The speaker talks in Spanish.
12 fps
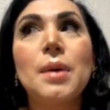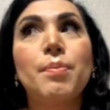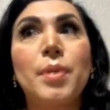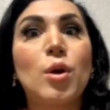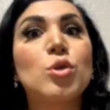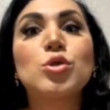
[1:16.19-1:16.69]

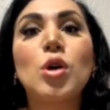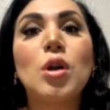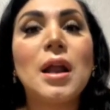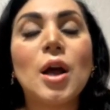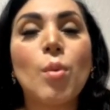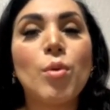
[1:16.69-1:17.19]
pero no solo
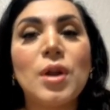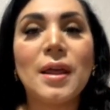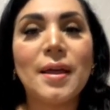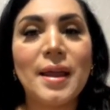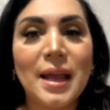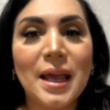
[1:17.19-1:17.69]
a la
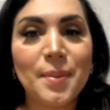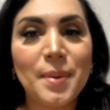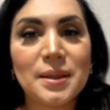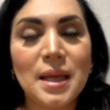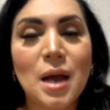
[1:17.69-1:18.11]
comunidad LGBT,